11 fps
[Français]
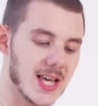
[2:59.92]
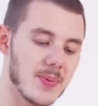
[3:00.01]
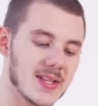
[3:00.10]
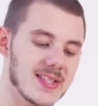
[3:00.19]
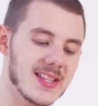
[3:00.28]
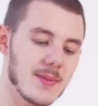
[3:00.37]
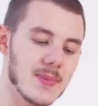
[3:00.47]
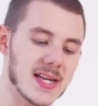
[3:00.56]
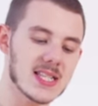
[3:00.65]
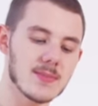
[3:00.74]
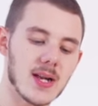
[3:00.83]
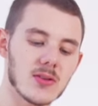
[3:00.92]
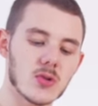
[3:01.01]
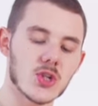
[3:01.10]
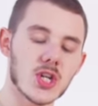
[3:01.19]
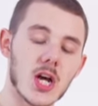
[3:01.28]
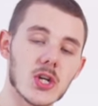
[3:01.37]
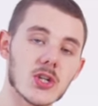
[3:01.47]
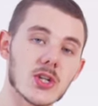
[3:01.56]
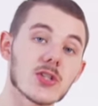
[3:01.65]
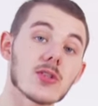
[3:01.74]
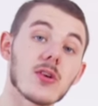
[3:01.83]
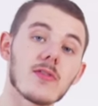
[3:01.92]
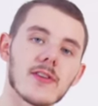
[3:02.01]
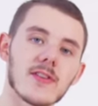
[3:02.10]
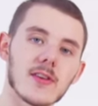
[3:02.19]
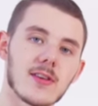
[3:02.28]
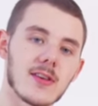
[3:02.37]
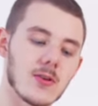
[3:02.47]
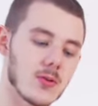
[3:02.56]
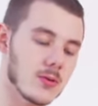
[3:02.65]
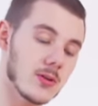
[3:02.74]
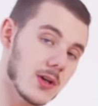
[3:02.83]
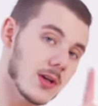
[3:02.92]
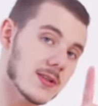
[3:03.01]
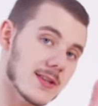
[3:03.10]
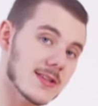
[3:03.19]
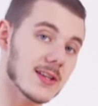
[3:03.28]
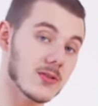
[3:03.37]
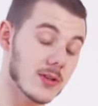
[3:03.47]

Capacité maximale de charge 125 kg. Ça, c'est un